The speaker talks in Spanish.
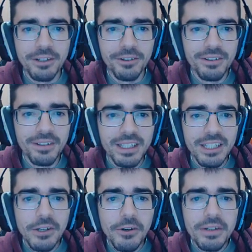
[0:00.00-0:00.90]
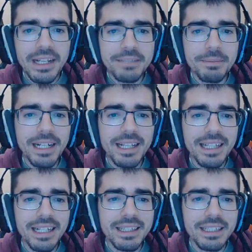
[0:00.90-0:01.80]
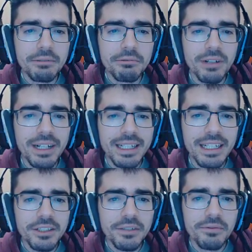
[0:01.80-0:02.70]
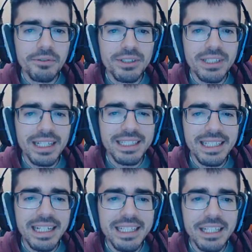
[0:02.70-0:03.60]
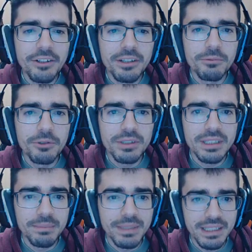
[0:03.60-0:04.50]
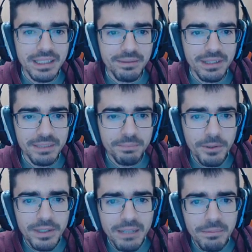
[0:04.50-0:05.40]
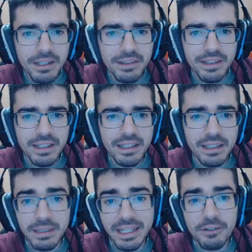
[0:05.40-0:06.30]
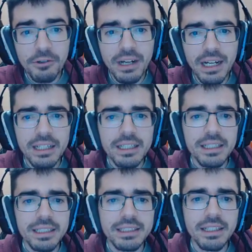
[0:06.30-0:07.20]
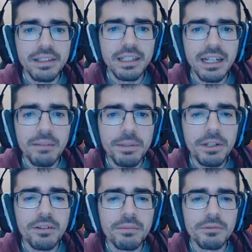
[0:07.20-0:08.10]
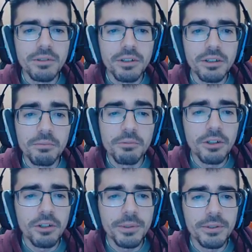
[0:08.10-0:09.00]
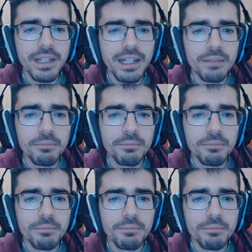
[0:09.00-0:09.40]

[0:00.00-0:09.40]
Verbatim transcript: ¿no? la aspirante al título, el gimnasio Fusia está lleno de muros invisibles. Podría parecer que Koga está cerca, pero los muros, los muros lo protegen.